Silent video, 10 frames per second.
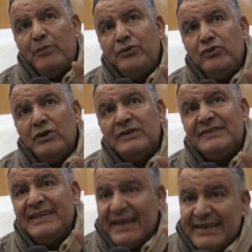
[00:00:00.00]
plutôt un
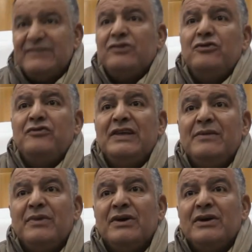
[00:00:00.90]
scénariste de
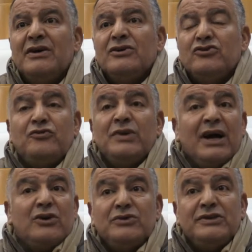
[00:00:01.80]
film je voulais
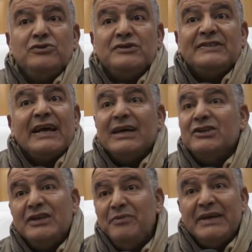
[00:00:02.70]
raconter une saga
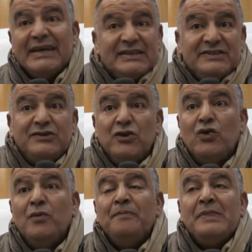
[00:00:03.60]
de
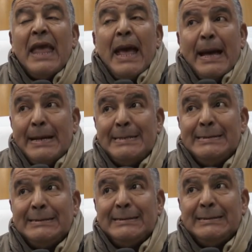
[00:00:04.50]
l'immigration,
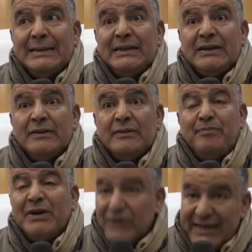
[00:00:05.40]
euh,
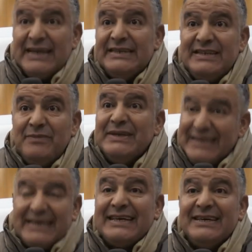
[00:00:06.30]
pas de réaliser, mais
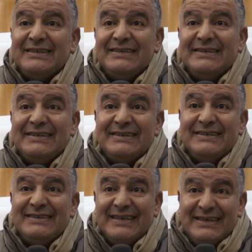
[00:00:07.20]
d'écrire
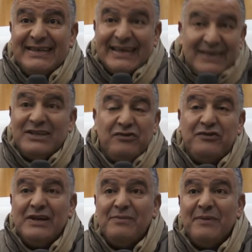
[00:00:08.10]
des, d'écrire des
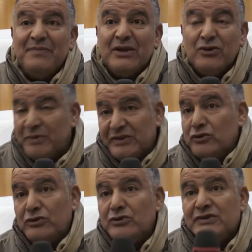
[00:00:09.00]
films, parce
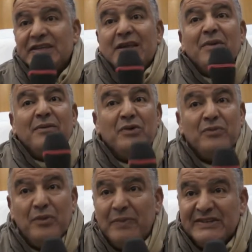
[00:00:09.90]
que le, cinéma
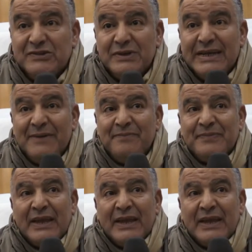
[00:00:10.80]
me, passionnait.